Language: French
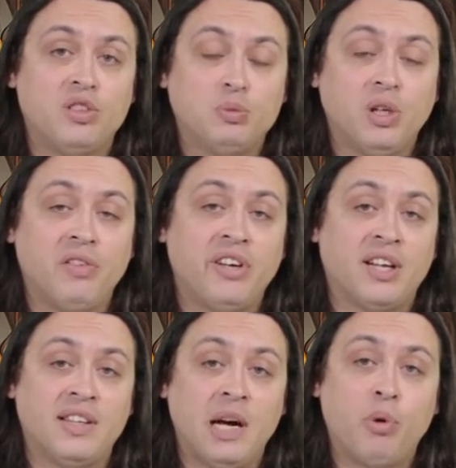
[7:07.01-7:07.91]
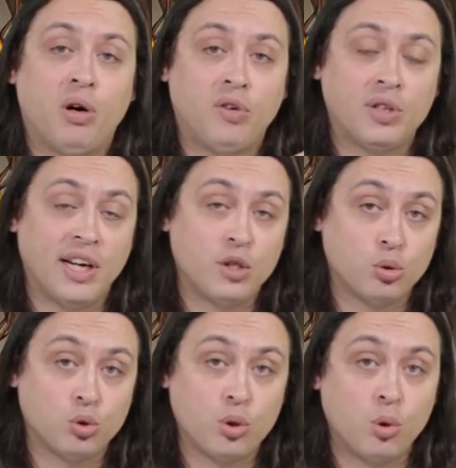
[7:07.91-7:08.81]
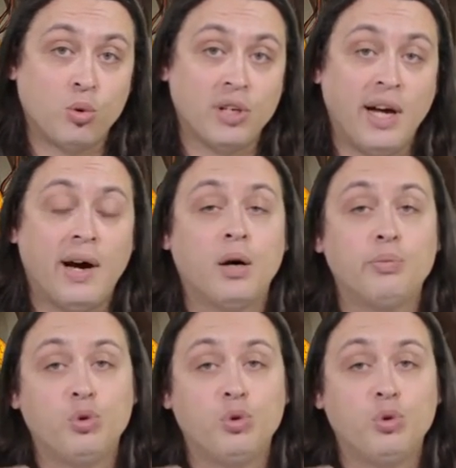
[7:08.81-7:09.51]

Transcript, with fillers: Vous pouvez faire d'abord votre action secondaire,